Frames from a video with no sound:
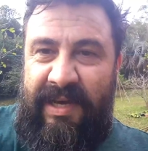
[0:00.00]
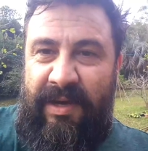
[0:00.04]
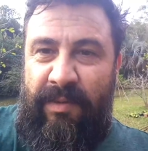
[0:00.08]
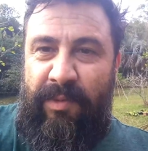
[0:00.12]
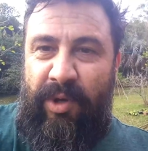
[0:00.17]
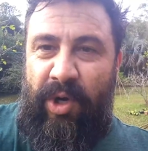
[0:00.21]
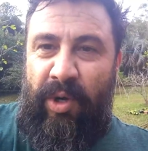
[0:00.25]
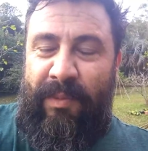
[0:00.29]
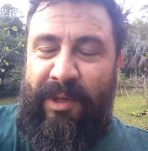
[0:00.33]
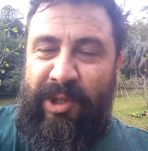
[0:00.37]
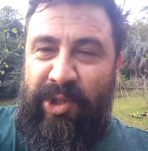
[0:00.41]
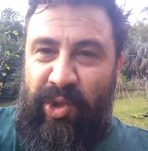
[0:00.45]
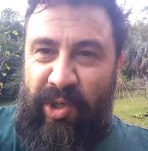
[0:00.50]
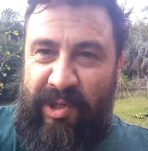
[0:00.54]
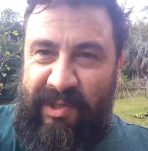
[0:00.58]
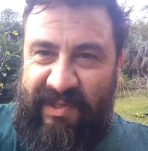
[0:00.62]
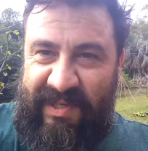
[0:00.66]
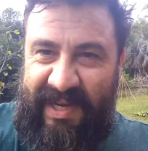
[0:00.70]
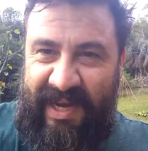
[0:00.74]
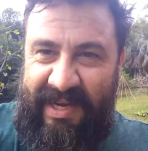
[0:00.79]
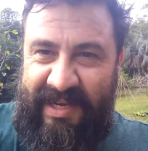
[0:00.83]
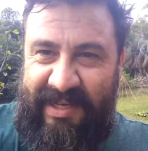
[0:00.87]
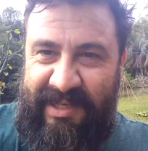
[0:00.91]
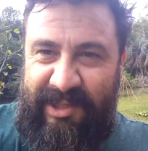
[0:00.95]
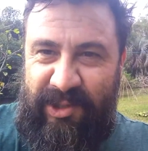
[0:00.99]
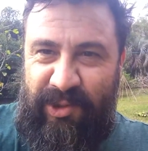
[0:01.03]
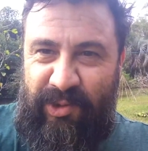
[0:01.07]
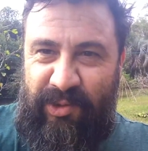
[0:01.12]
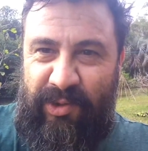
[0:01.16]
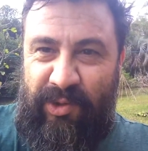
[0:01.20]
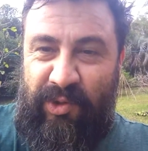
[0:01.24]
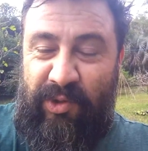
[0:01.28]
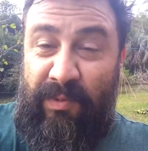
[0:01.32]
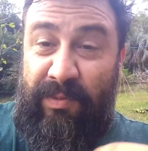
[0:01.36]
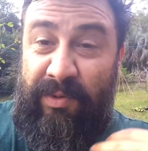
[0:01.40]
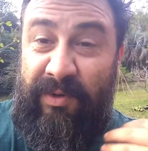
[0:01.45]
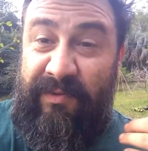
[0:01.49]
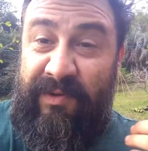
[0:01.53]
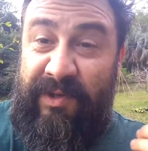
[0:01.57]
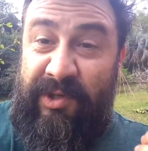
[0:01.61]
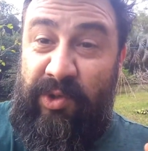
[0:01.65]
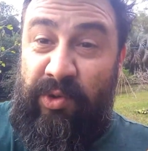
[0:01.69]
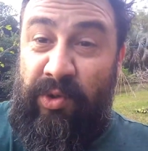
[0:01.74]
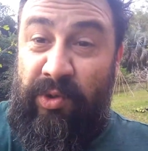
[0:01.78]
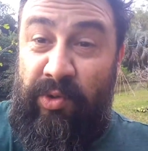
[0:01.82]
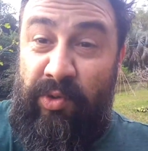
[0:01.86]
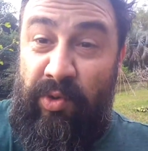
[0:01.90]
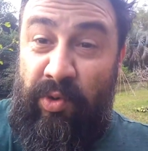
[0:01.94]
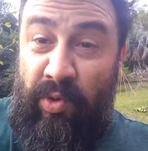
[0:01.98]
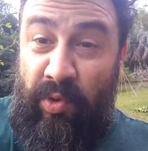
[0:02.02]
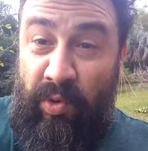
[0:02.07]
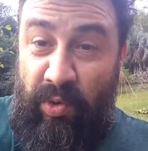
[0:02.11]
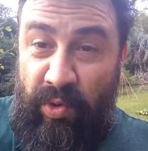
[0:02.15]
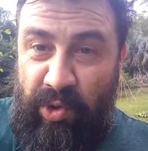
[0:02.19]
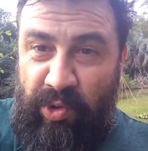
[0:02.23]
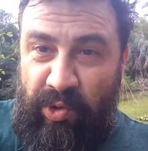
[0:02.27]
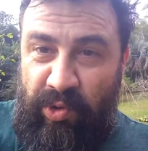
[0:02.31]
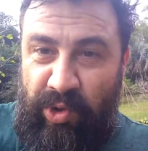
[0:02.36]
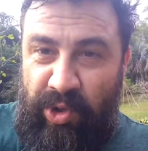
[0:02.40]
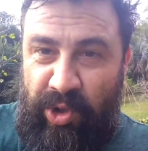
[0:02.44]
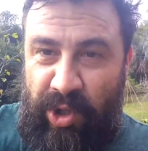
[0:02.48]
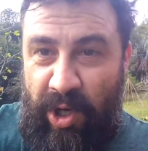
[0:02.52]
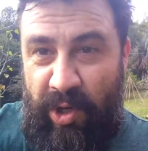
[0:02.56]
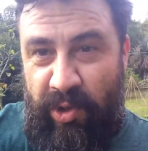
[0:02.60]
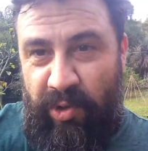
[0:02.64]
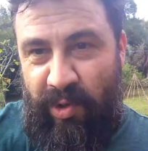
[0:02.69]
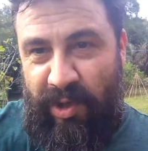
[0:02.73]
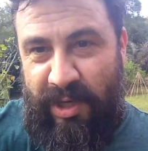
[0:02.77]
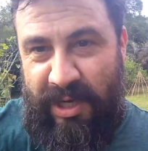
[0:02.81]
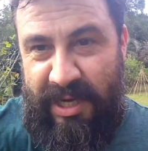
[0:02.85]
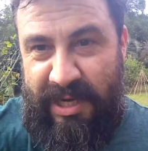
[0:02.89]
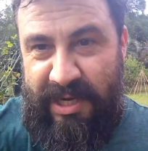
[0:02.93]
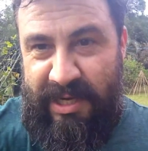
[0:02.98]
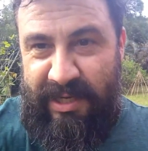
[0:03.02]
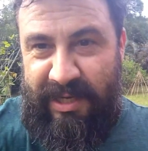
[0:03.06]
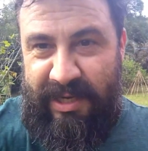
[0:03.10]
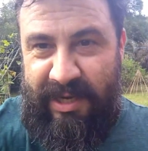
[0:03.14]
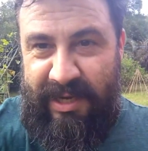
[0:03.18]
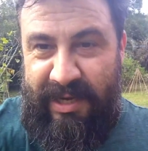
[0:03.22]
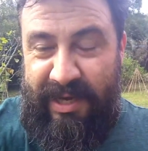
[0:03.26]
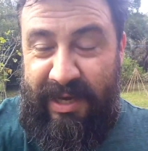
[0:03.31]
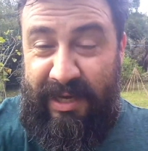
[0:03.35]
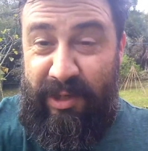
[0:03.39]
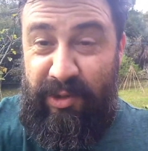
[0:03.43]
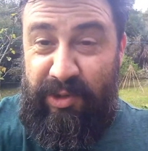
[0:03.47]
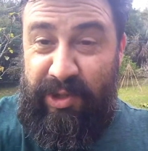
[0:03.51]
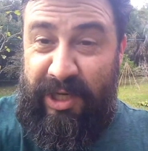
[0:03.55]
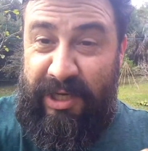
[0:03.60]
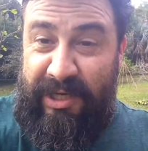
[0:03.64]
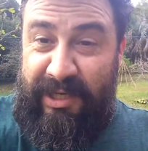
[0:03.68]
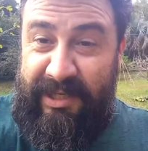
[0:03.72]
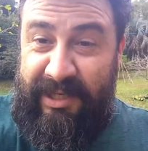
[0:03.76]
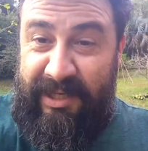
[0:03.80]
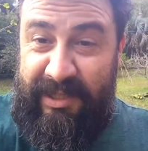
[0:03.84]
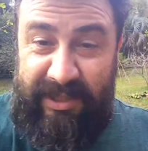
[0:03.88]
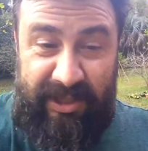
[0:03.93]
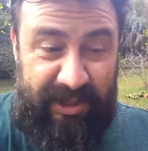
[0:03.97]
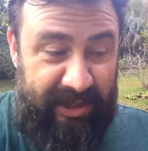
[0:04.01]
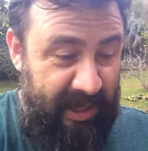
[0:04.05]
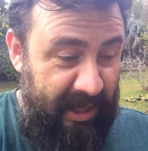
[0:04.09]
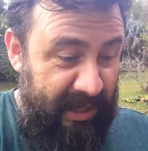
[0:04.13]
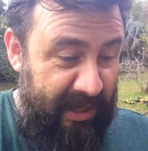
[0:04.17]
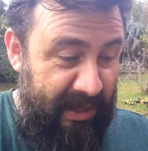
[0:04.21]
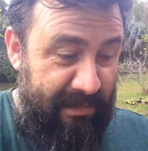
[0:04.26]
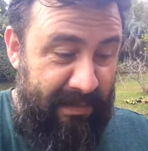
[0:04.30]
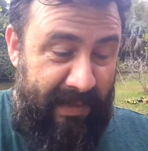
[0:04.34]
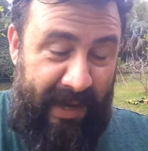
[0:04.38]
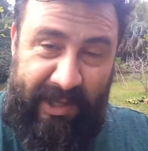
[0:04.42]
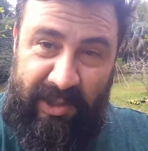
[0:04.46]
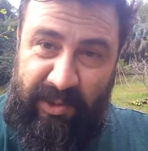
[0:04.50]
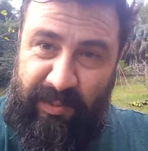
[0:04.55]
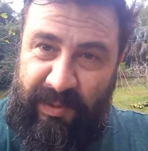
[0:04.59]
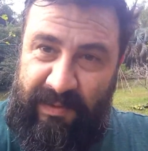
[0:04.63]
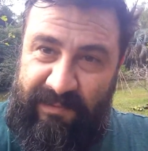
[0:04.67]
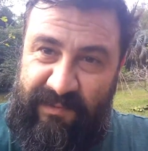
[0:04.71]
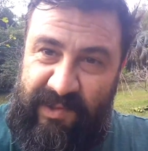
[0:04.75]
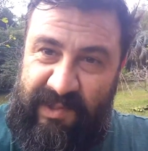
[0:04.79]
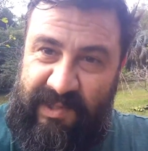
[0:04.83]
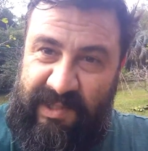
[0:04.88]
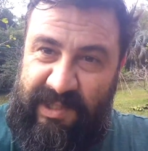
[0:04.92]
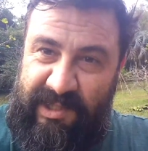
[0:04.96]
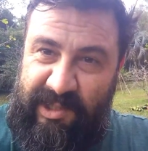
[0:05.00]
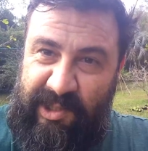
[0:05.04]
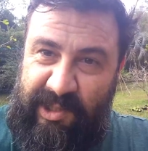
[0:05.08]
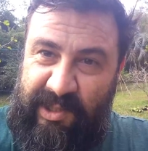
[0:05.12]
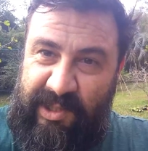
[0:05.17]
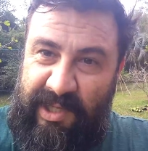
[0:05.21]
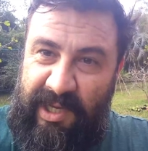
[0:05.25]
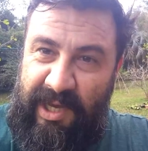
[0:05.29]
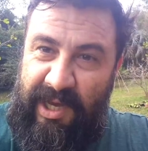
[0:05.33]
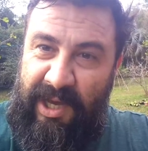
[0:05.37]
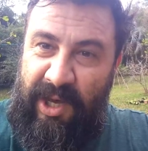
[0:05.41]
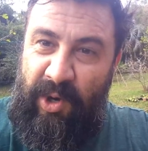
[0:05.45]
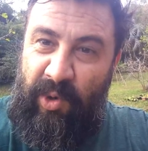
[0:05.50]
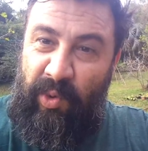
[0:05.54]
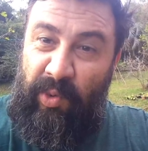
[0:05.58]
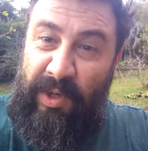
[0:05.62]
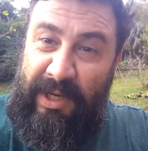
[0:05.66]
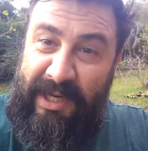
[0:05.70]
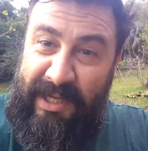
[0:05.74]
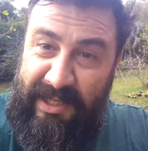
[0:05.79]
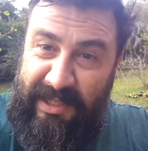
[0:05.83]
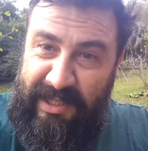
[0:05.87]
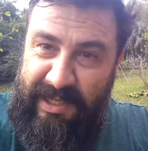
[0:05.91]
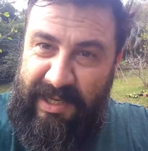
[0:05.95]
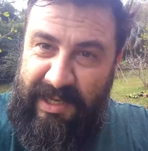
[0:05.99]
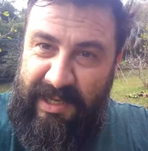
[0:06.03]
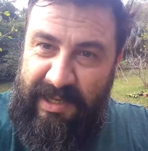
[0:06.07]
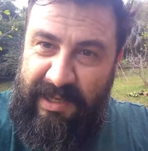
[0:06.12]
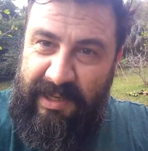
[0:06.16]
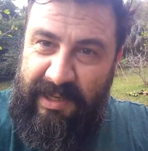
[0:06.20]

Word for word: Meu nome é Jones Calisto, eu sou professor do curso de horta orgânica. Eu já queria deixar aqui embaixo para vocês o link